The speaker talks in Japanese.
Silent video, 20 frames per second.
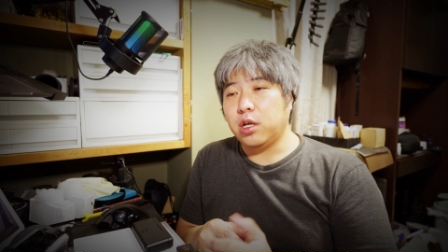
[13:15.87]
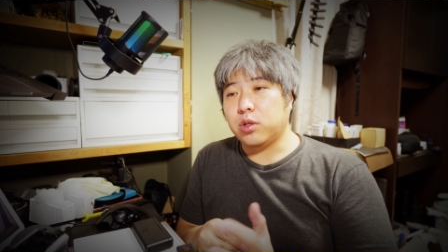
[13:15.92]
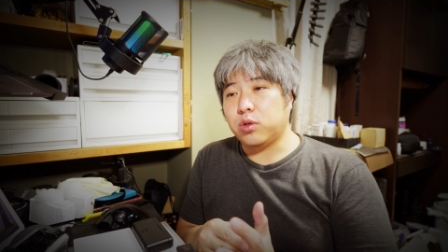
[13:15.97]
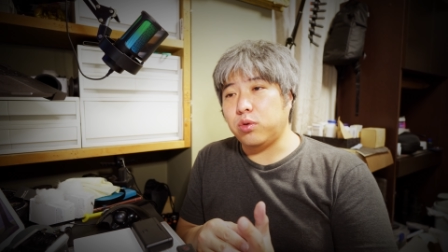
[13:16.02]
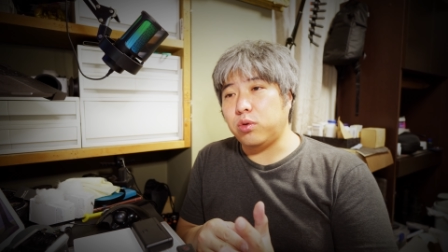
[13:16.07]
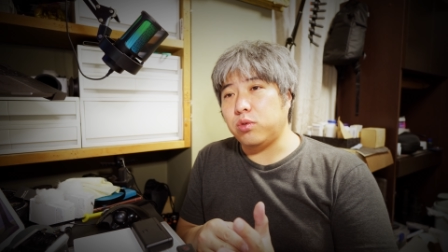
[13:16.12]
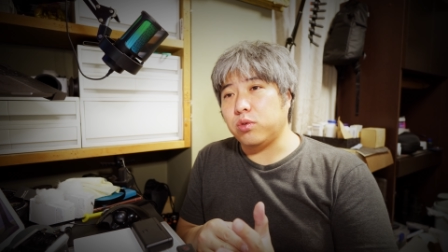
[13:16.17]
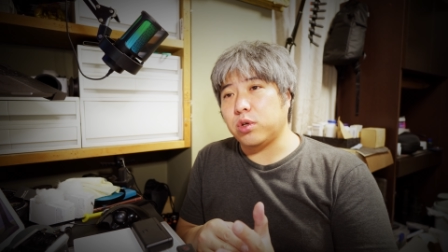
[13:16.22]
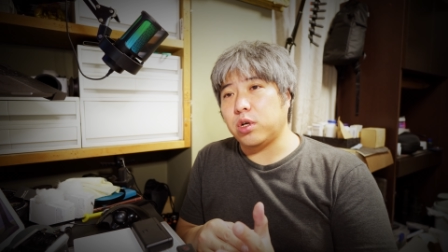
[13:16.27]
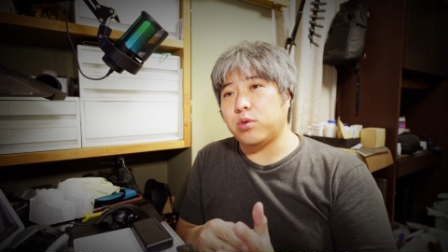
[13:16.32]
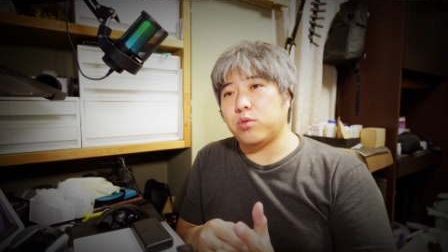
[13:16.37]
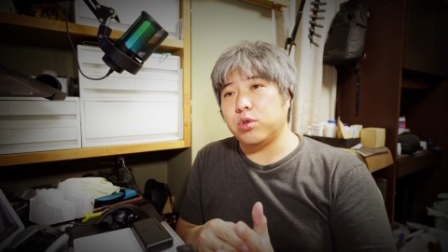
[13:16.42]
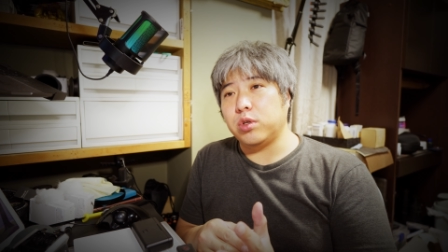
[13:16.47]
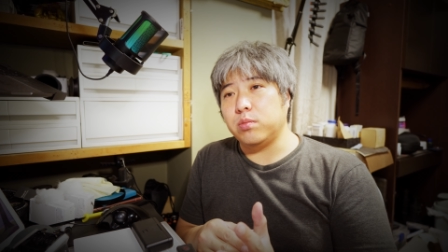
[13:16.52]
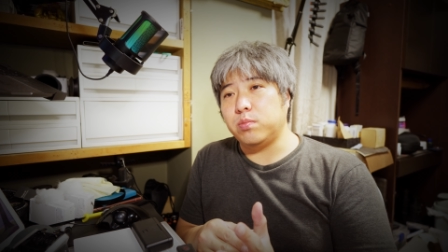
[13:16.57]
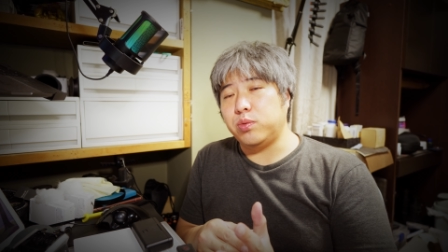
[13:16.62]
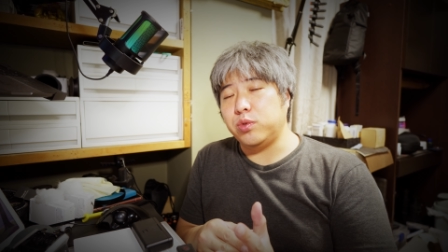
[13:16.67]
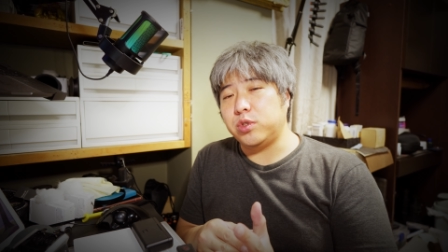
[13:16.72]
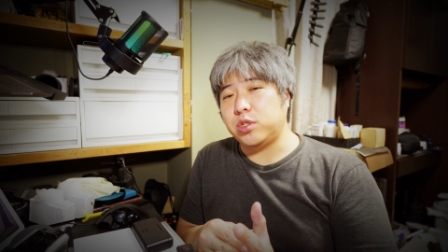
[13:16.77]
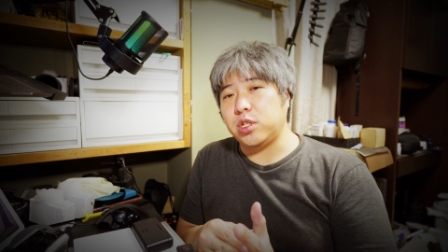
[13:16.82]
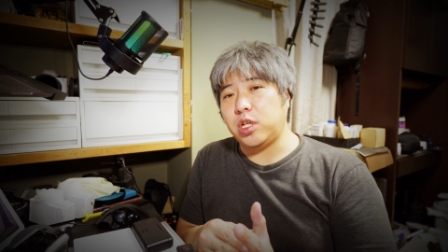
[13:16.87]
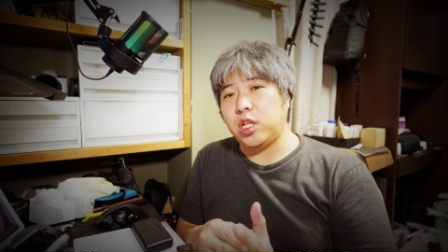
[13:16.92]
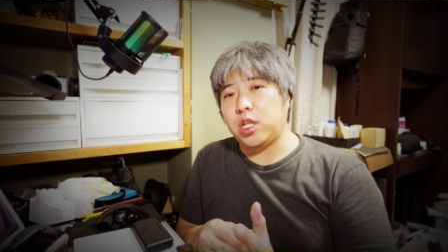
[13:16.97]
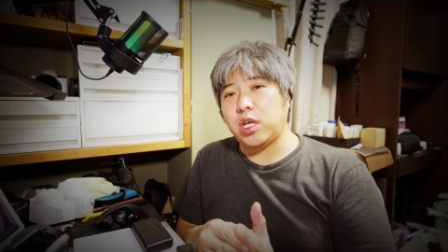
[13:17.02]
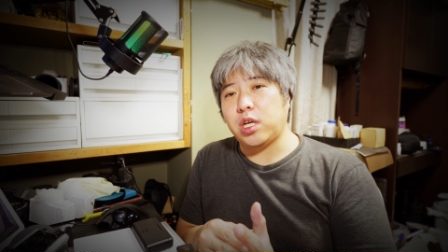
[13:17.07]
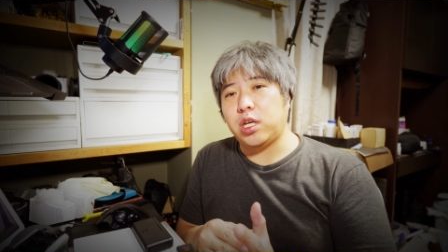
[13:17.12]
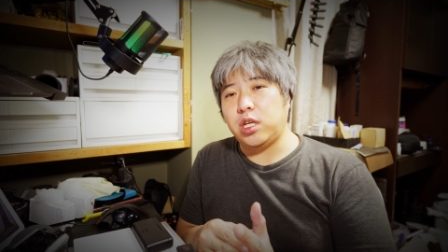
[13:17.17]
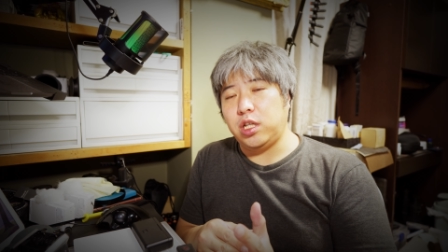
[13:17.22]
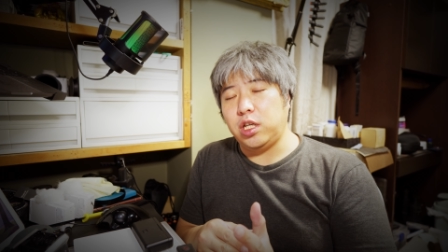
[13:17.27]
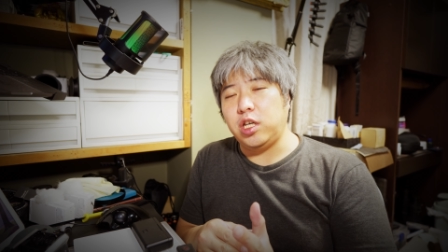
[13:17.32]
というのがこれ物理
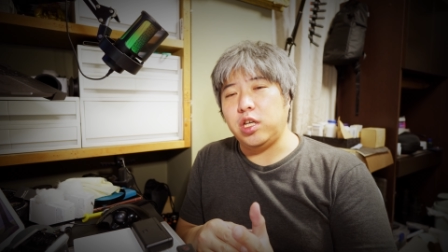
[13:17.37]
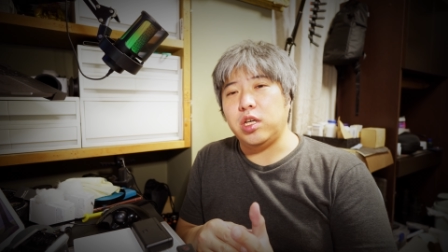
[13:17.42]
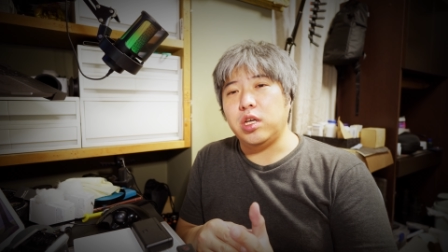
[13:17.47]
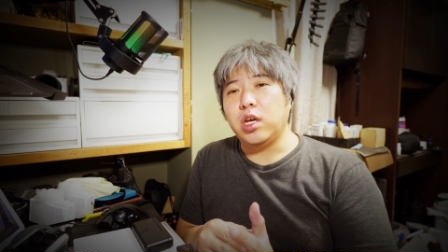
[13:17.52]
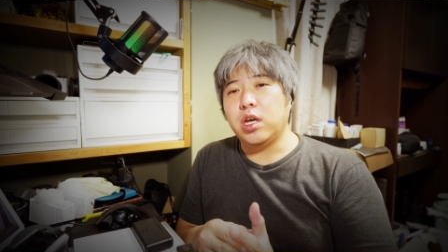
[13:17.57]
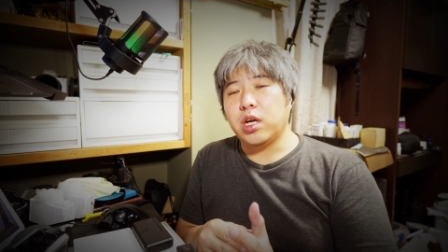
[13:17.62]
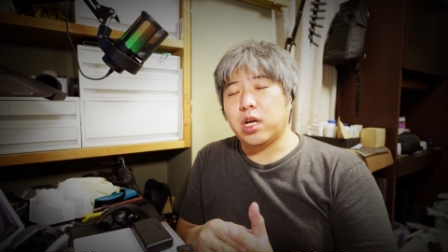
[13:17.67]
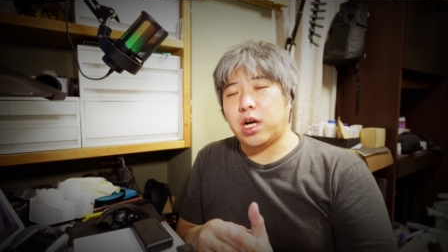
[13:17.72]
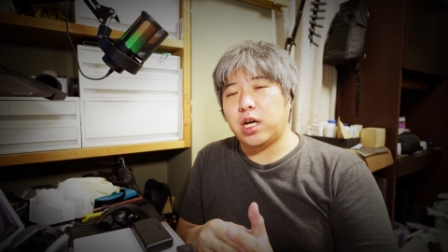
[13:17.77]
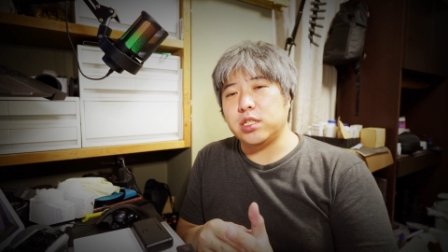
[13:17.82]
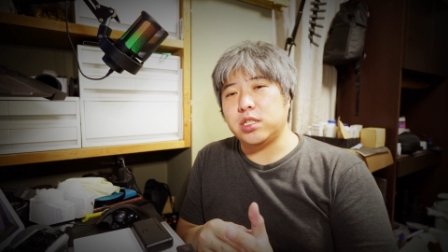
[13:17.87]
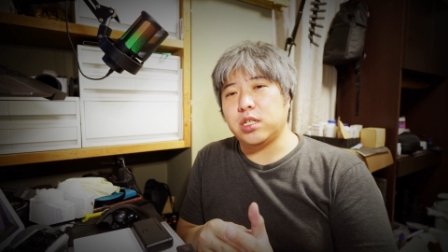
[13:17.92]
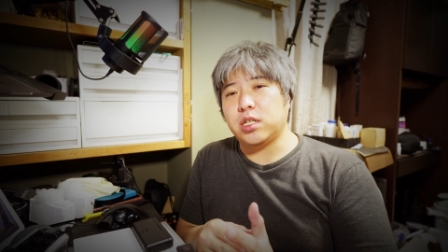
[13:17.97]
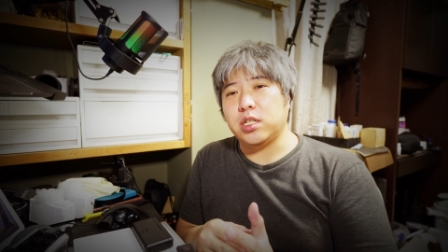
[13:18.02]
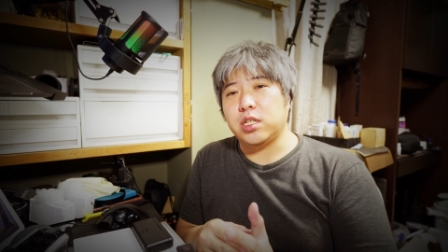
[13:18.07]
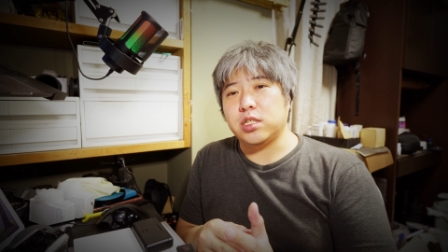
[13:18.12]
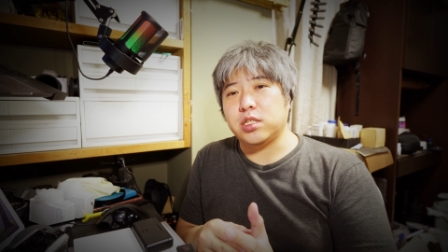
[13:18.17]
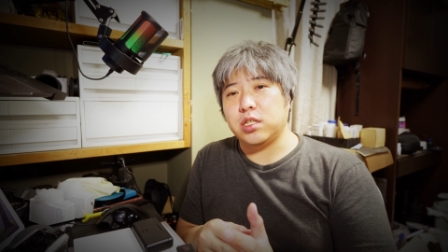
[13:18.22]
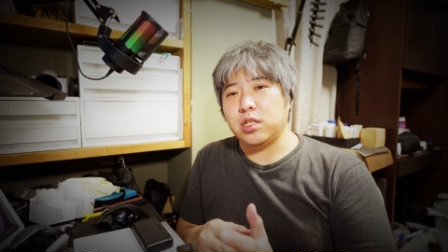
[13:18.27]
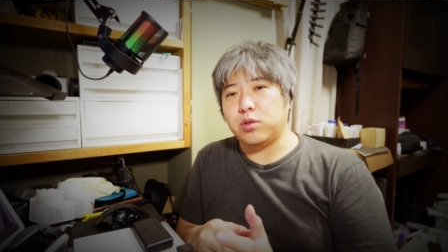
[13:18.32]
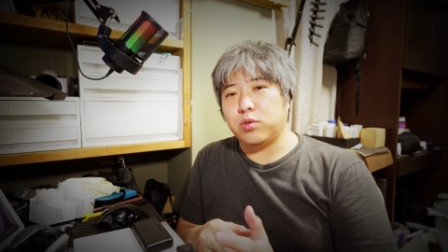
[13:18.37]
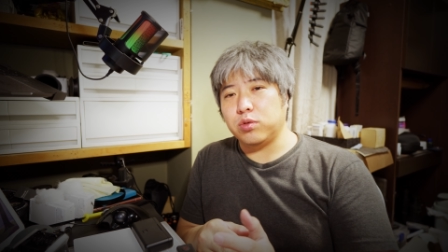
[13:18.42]
的に風がですね、